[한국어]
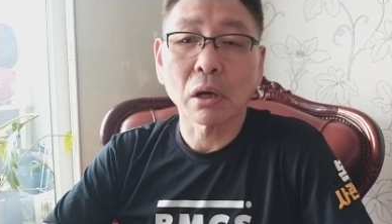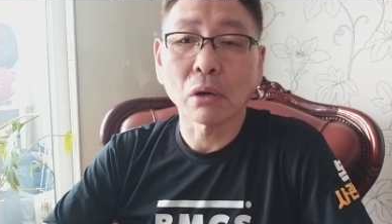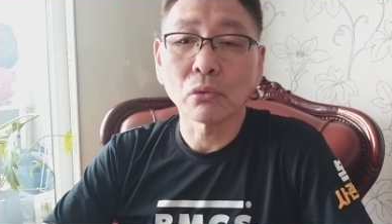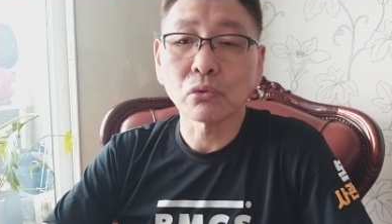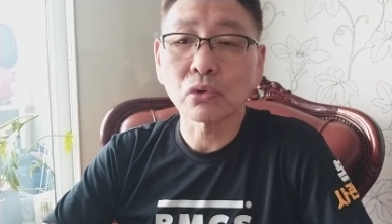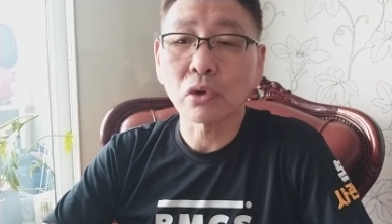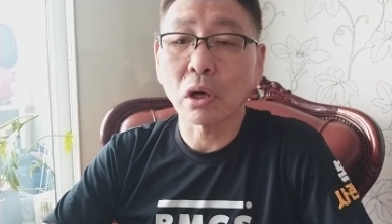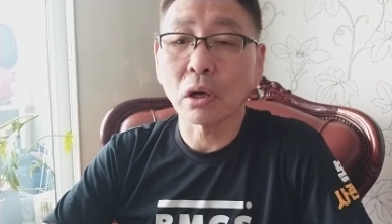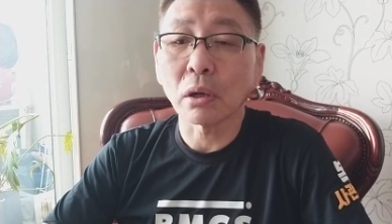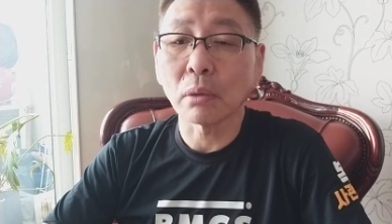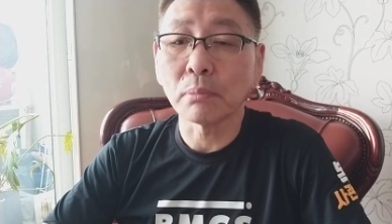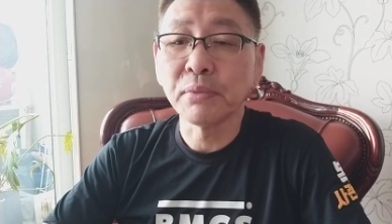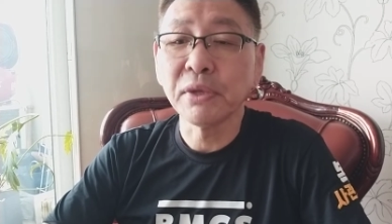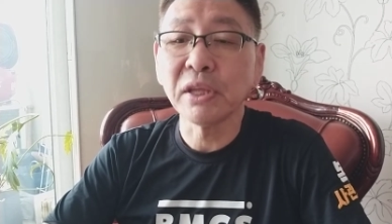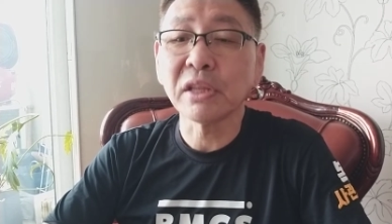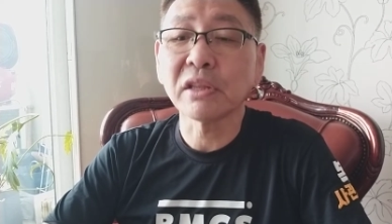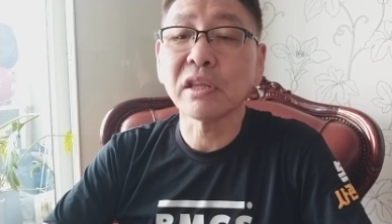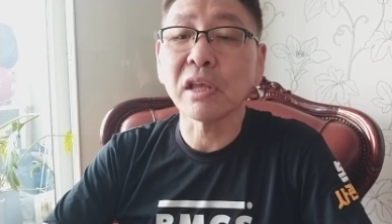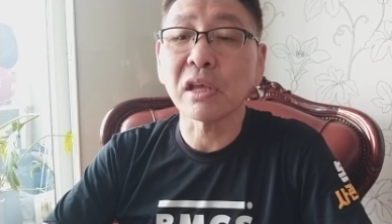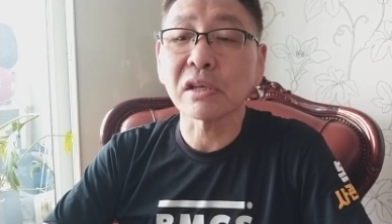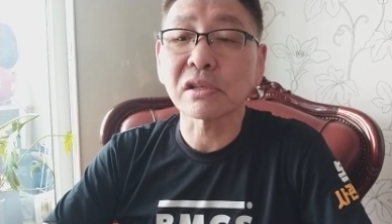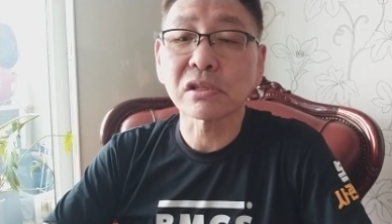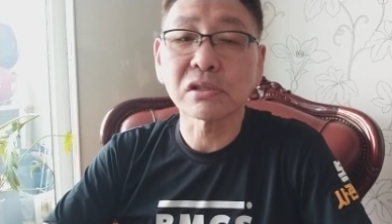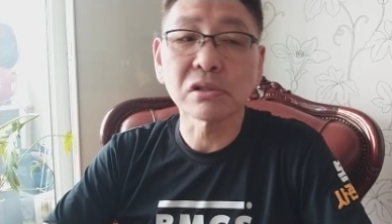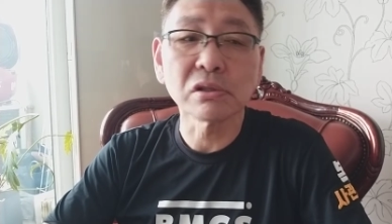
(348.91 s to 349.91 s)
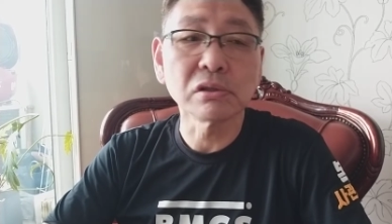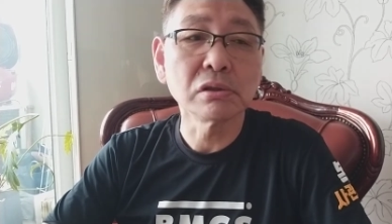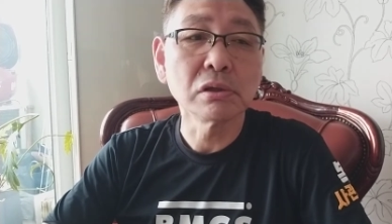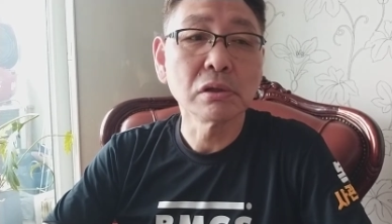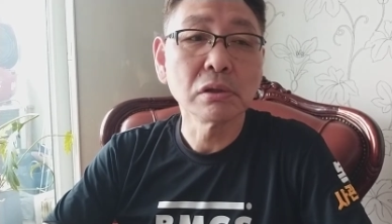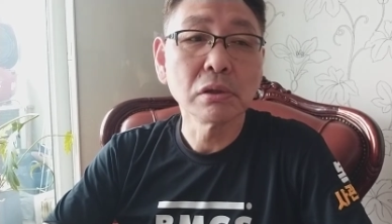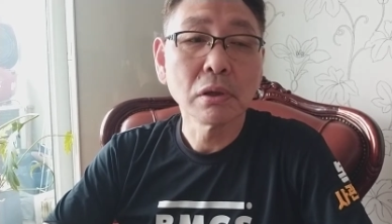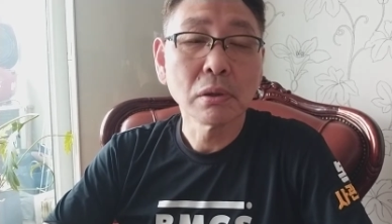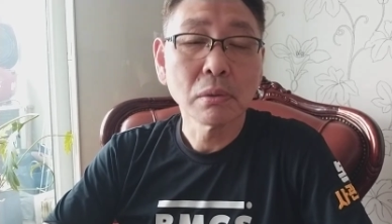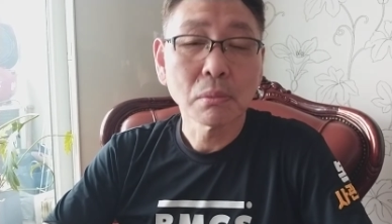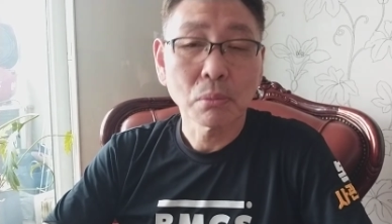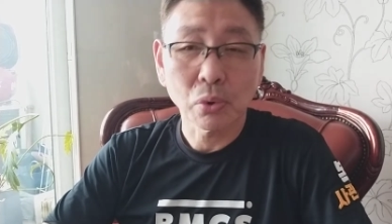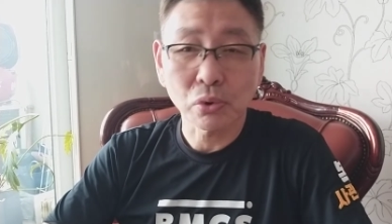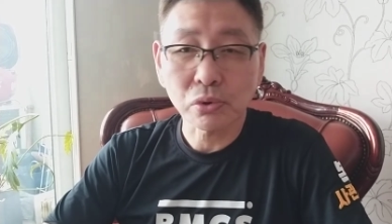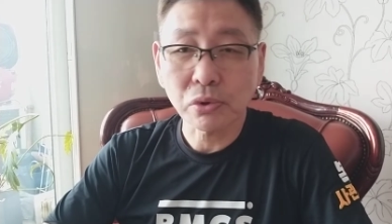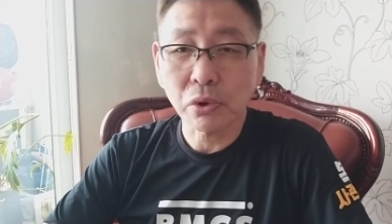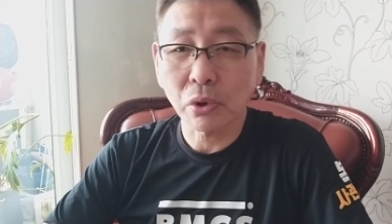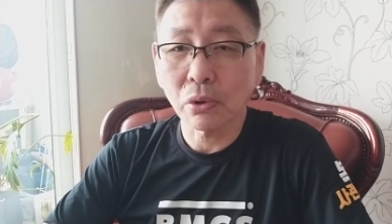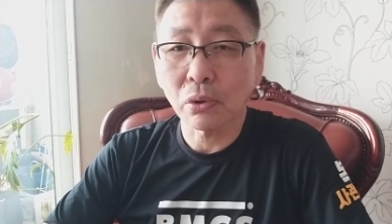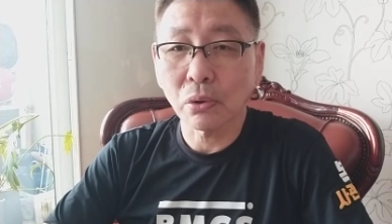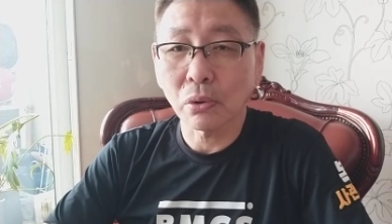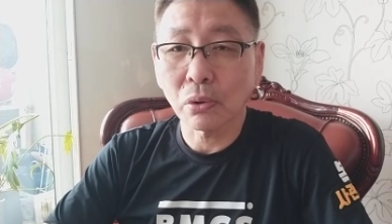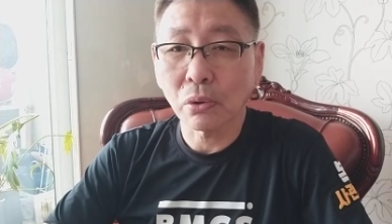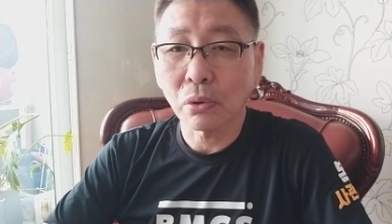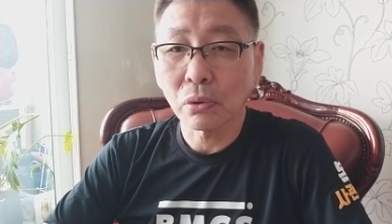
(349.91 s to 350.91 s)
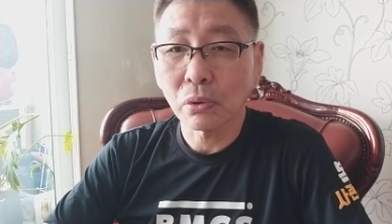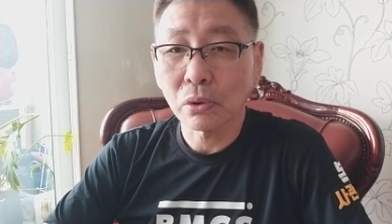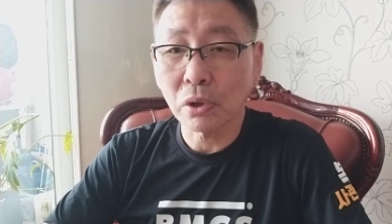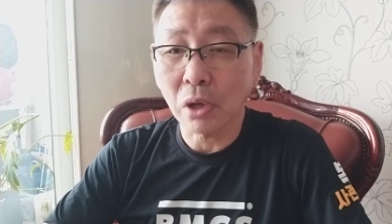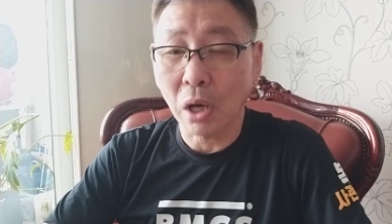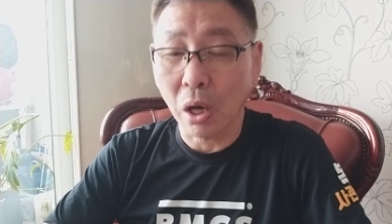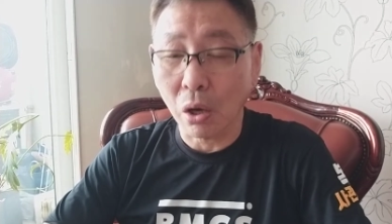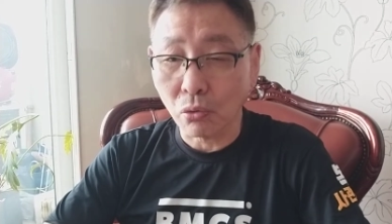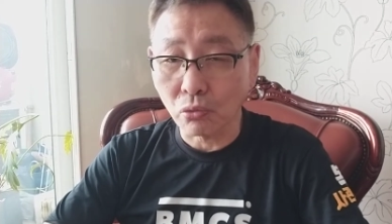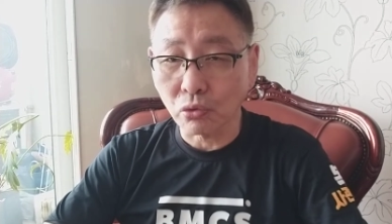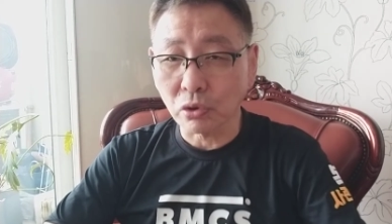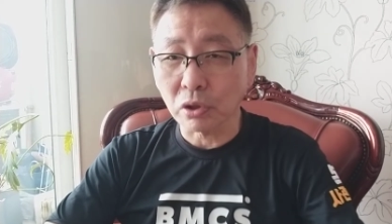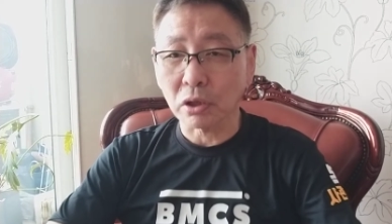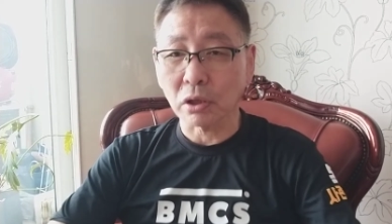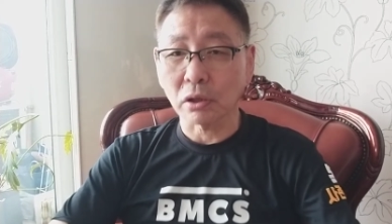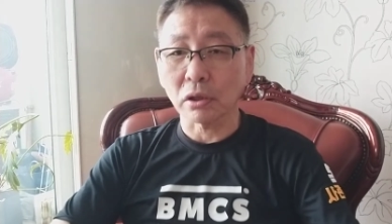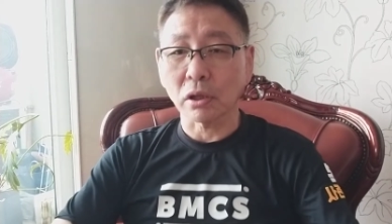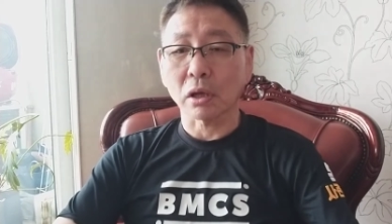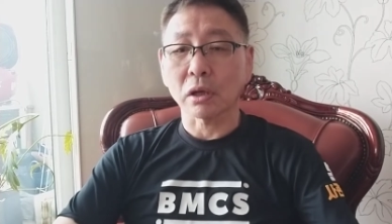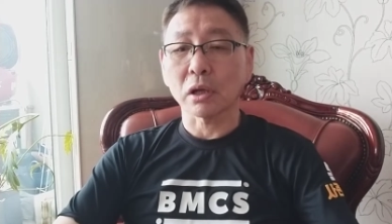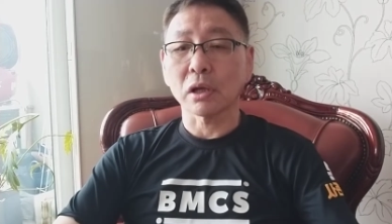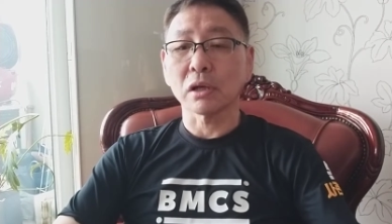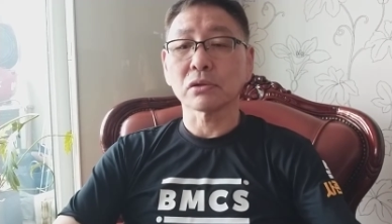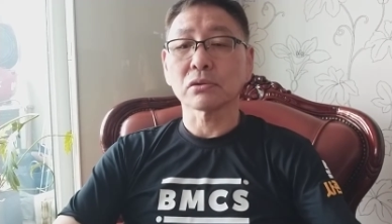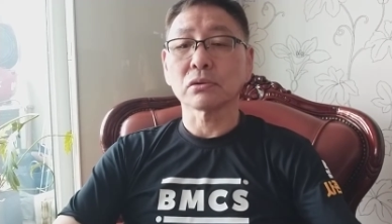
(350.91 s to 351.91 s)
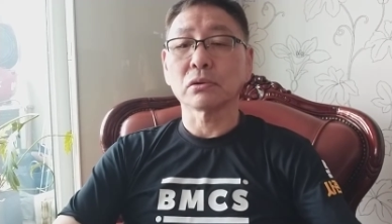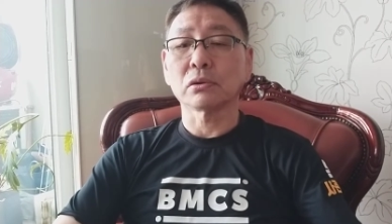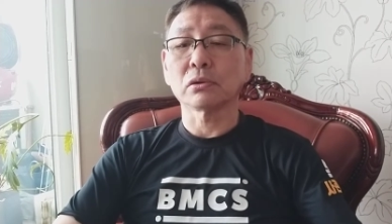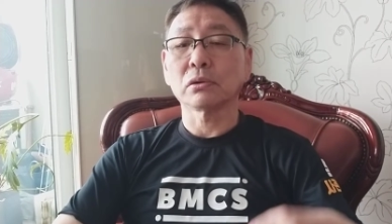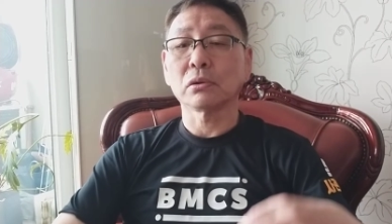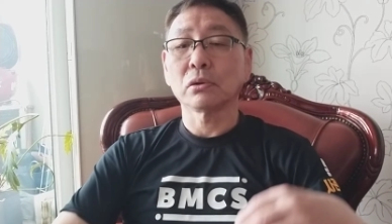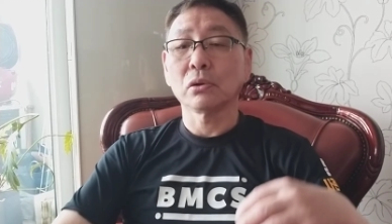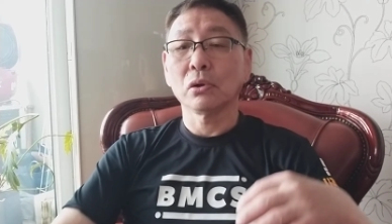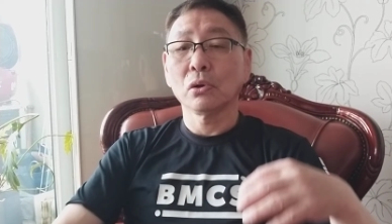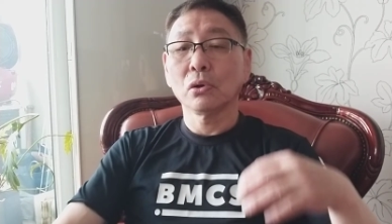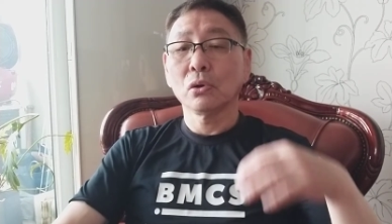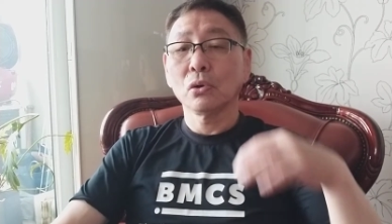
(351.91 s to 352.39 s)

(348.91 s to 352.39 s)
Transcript: 우리가 그 BTS 보세요. 이 한국이란 나라에서